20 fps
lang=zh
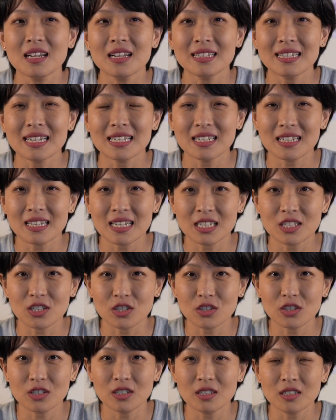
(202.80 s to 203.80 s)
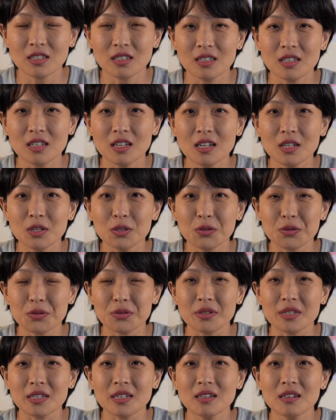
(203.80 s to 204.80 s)
在这里只是举
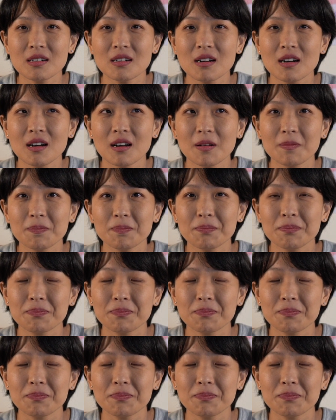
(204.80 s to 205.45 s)
一个